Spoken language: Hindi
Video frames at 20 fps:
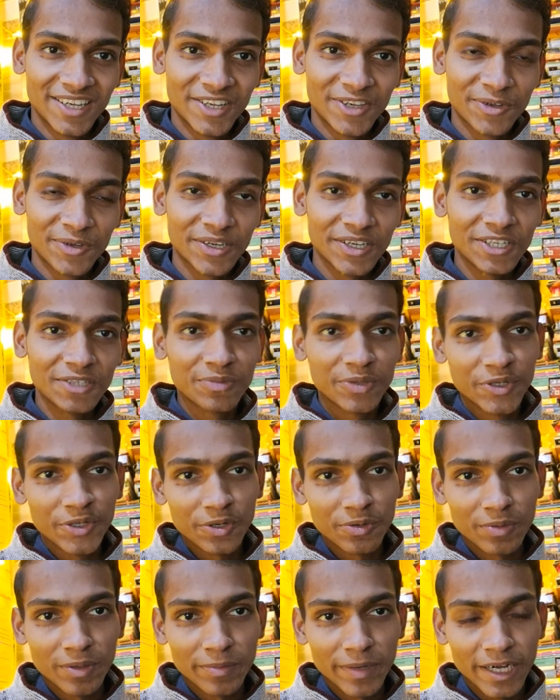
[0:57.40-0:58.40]
क्योंकि इस
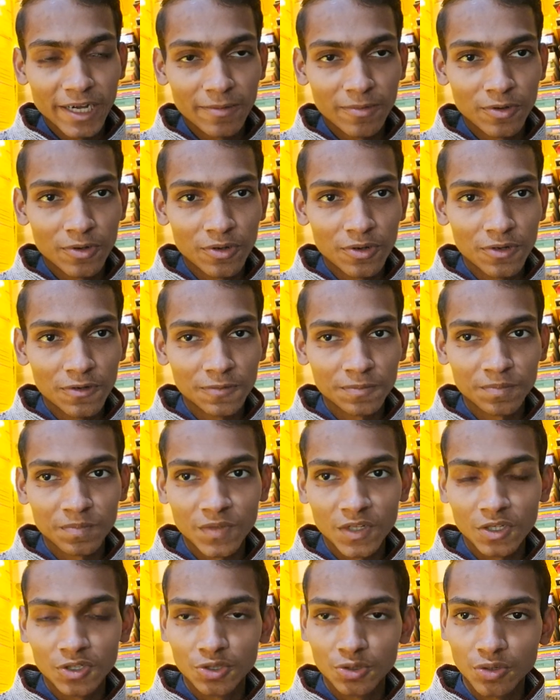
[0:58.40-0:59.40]
वीडियो में मैं आपको
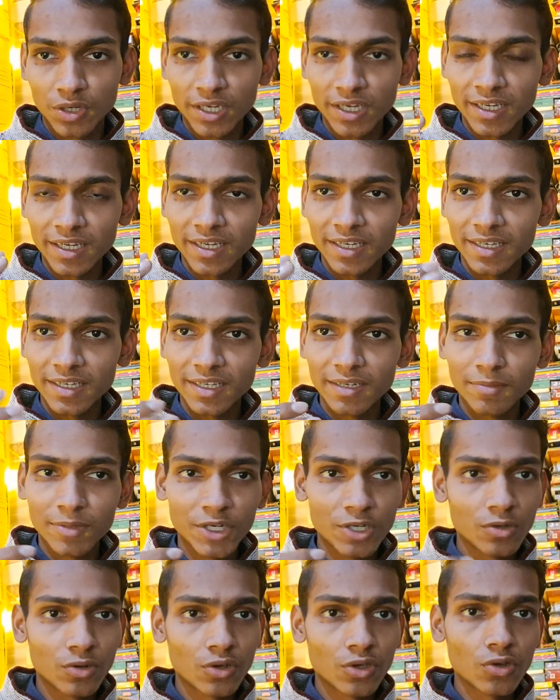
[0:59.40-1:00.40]
चूँकि ये
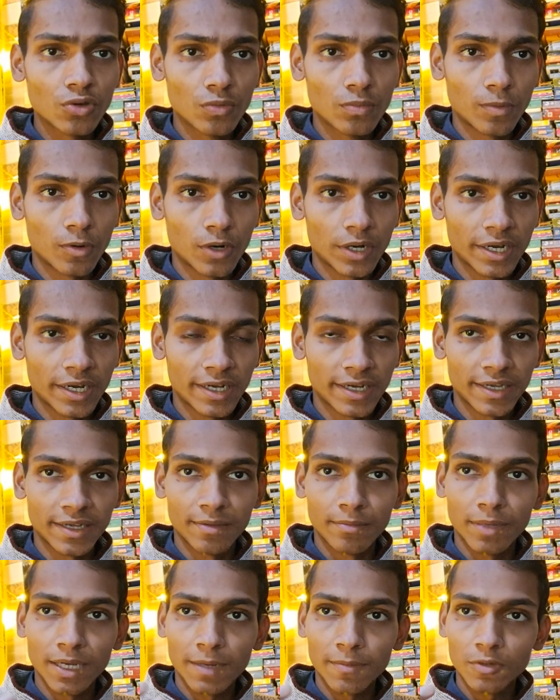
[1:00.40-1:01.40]
वीडियो क्यों इम्पोर्टेंट है
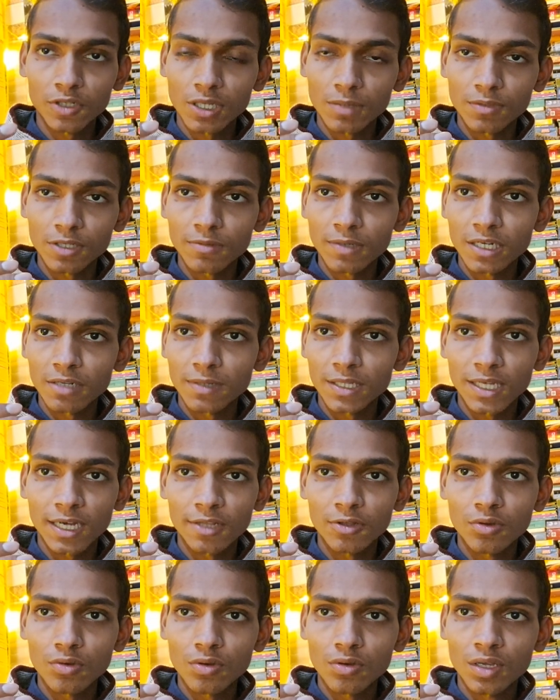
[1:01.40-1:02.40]
मैं आपको सबसे पहले बता
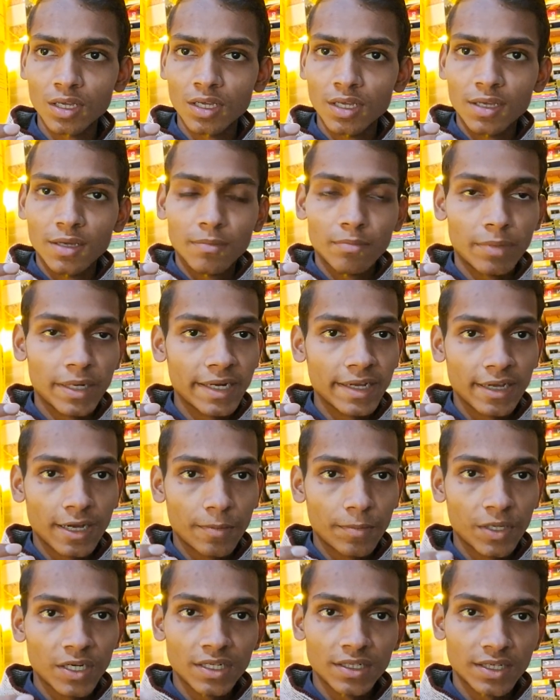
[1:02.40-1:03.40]
दूँ मैंने
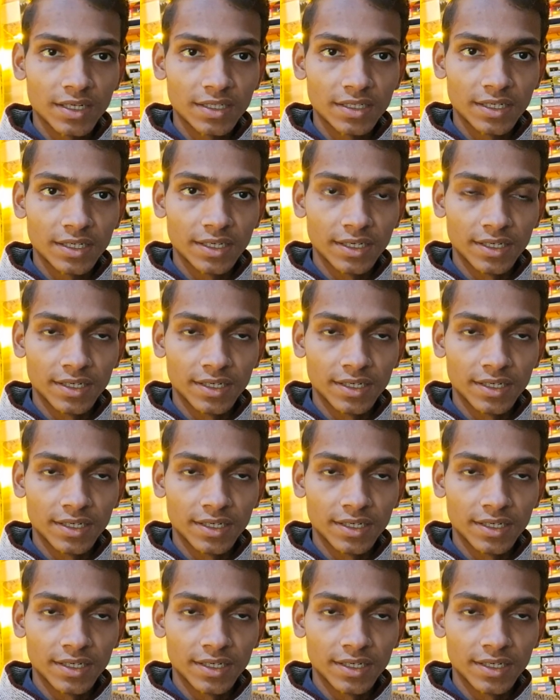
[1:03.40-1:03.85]
काफ़ी रिसर्च की